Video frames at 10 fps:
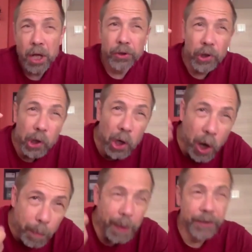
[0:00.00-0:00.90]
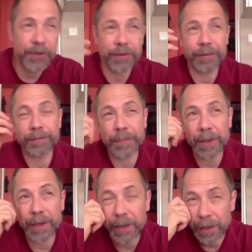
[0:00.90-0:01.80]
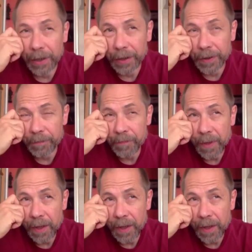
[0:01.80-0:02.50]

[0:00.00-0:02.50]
dokopać mm, e, e,